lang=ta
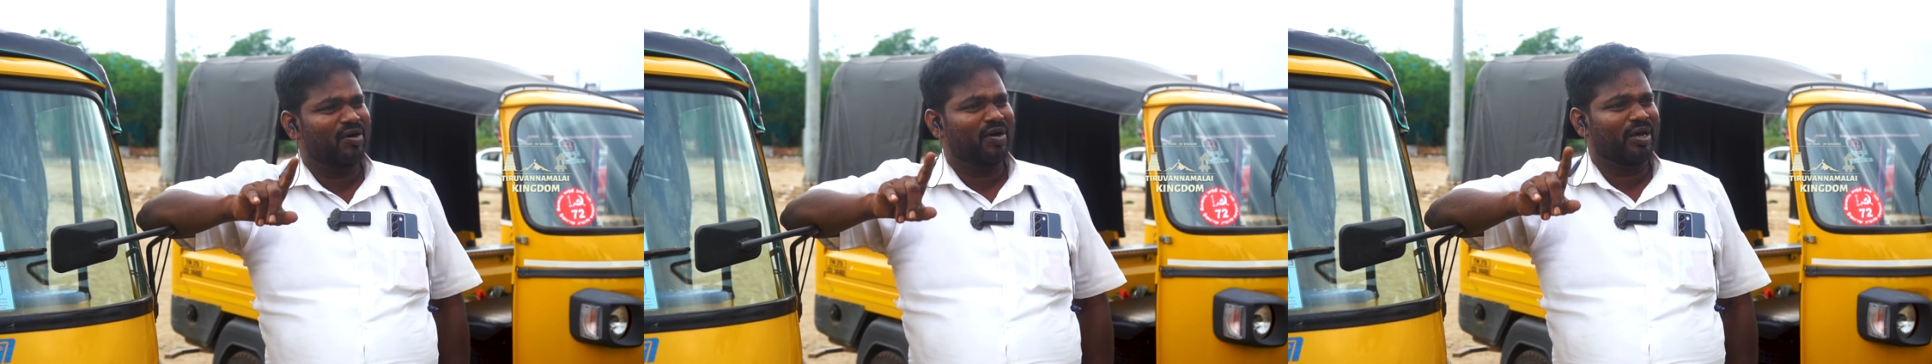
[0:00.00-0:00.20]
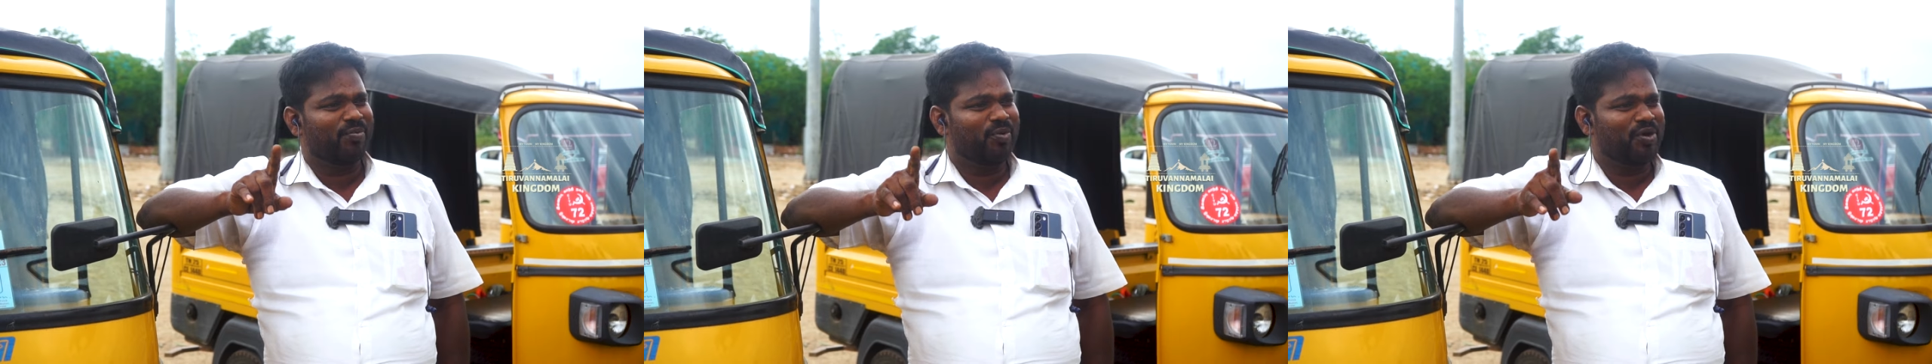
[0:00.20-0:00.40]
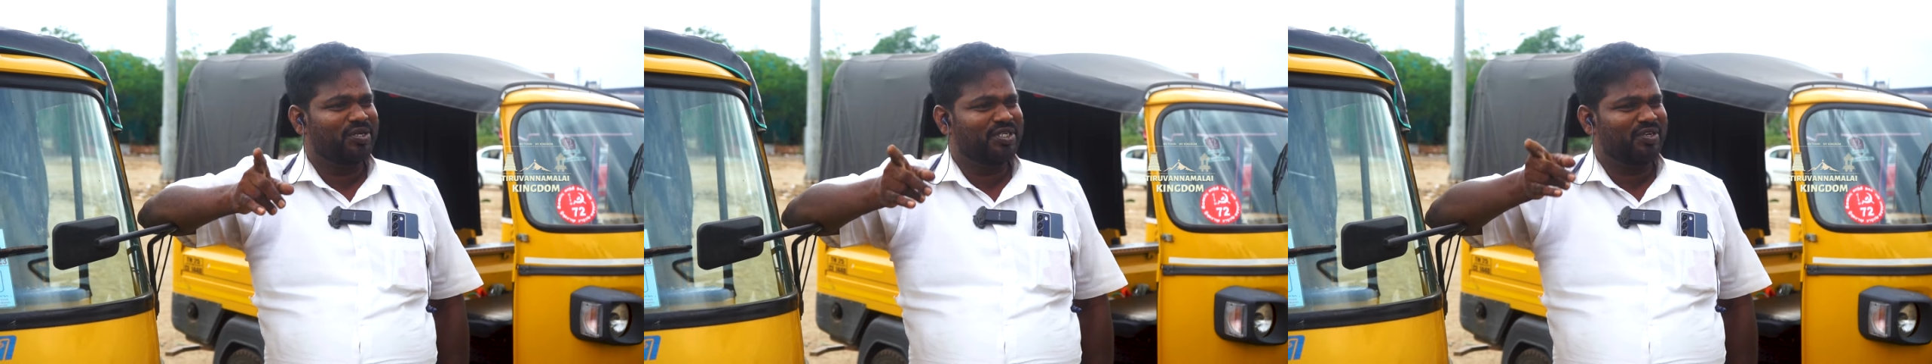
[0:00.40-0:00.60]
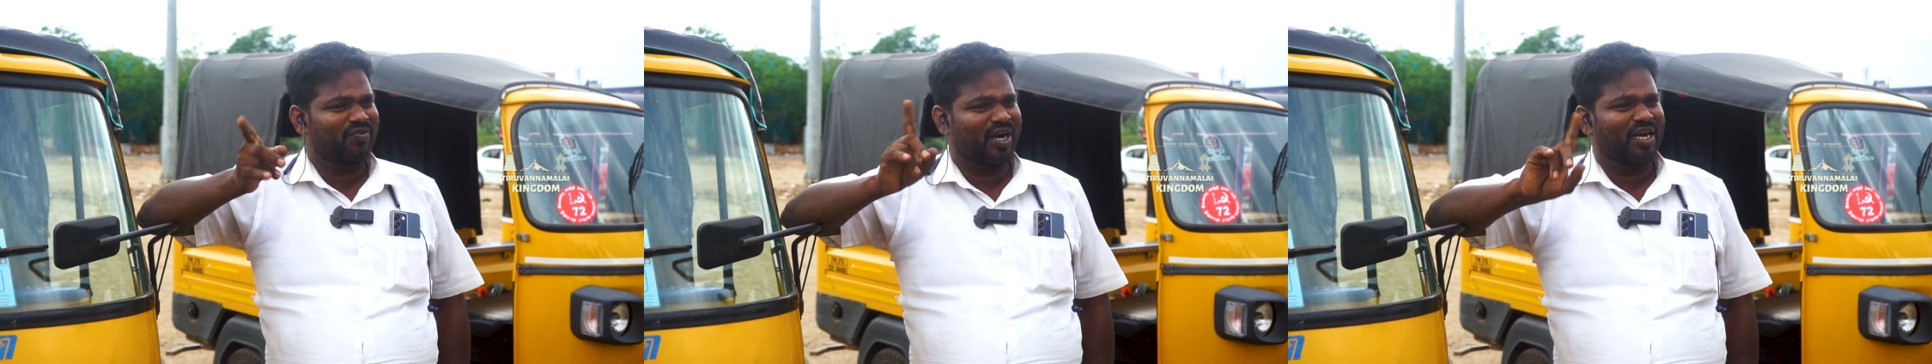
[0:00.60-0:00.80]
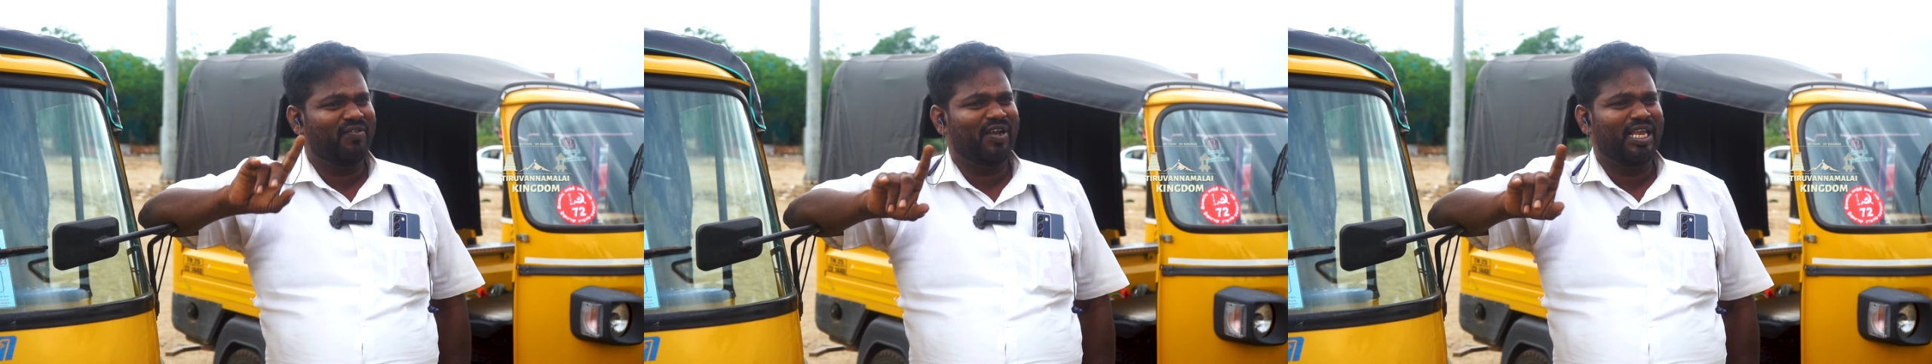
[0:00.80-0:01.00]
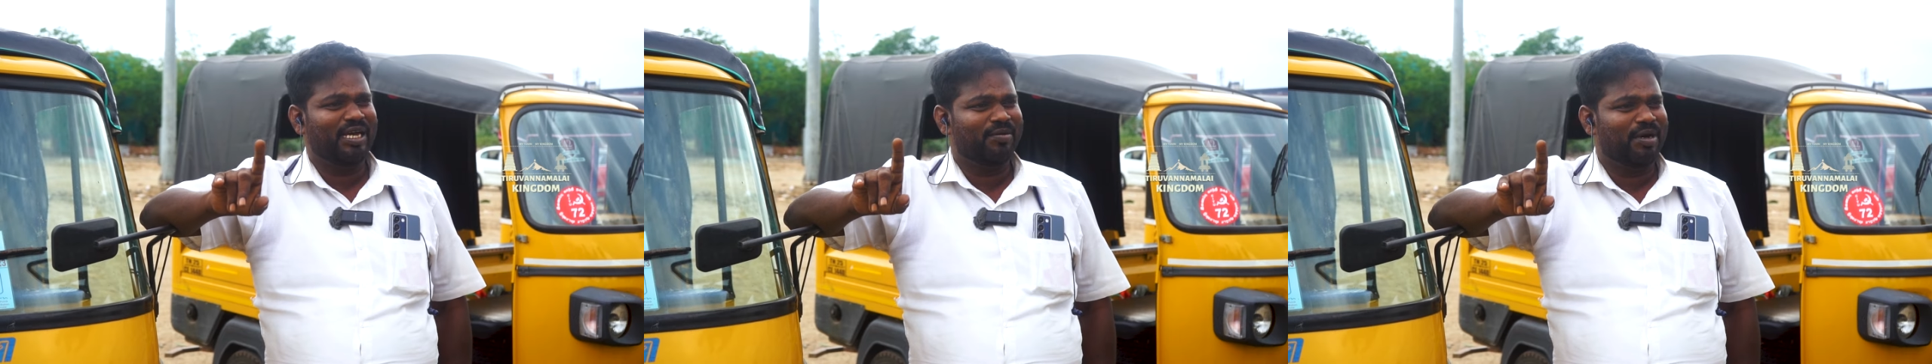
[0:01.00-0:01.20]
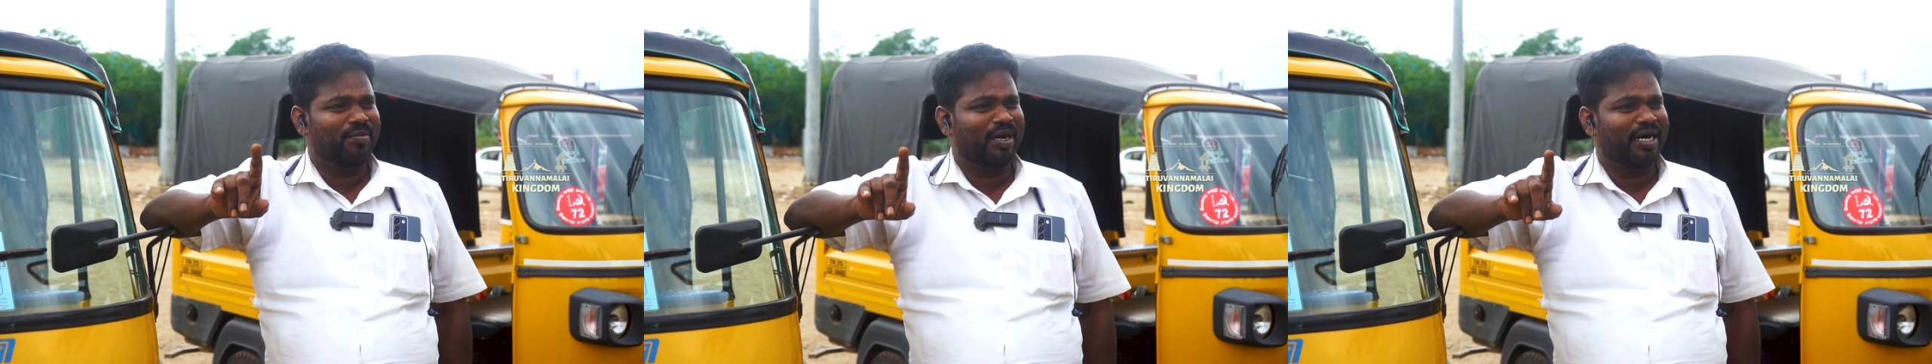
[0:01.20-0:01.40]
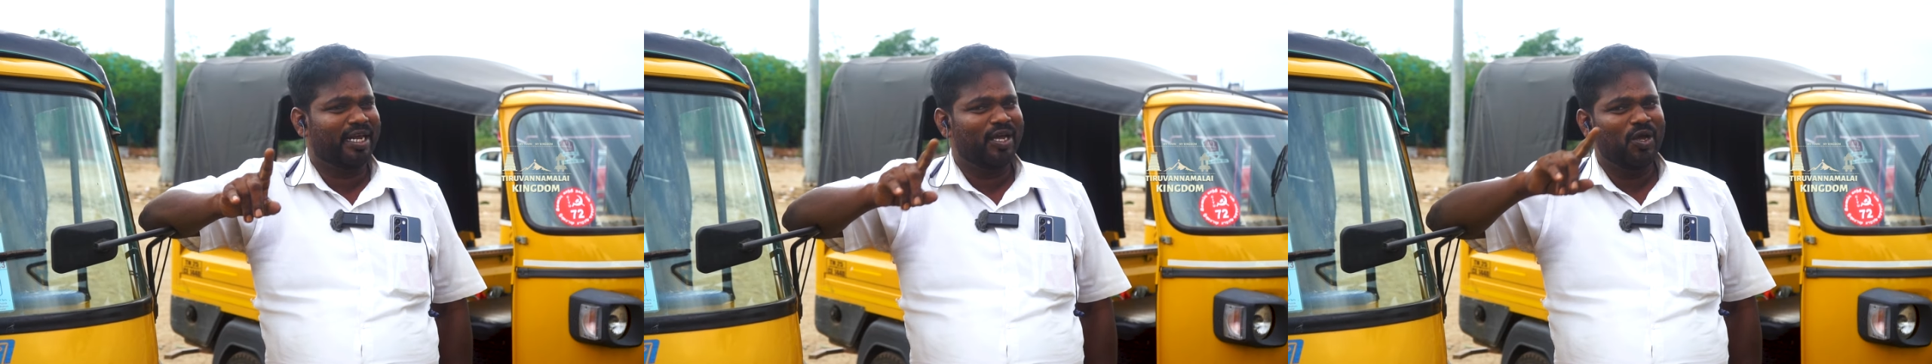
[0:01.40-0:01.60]
பகவானாக போயிஞ்சு
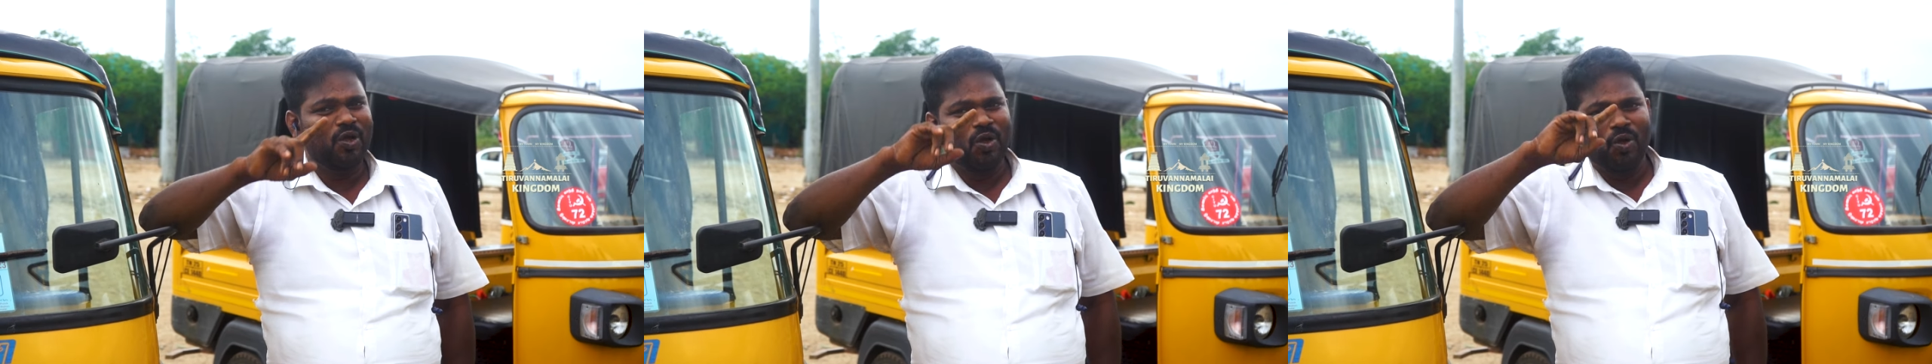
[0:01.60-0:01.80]
வாயுவிலிங்கமாக மாறி